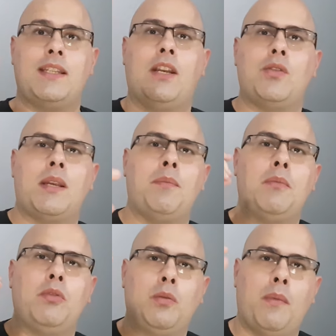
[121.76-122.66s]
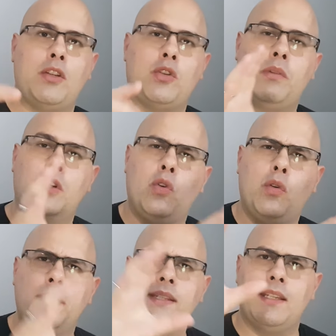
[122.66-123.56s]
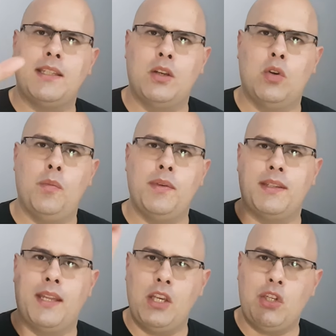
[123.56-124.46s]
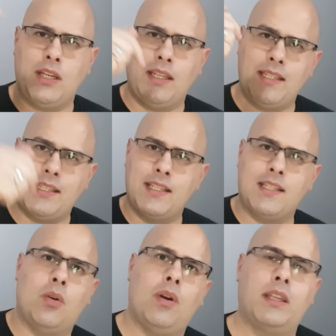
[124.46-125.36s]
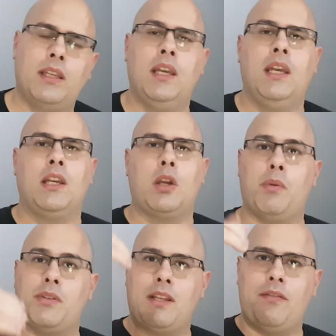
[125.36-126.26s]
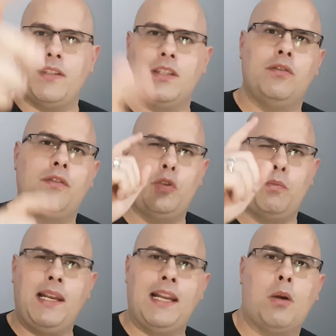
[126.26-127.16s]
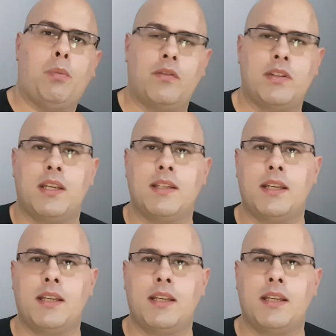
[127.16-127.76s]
queiram saber muito mais sobre lumens e ANSI lumens, deixe na descrição aqui que eu posso estar tá fazendo um vídeo bem legal para vocês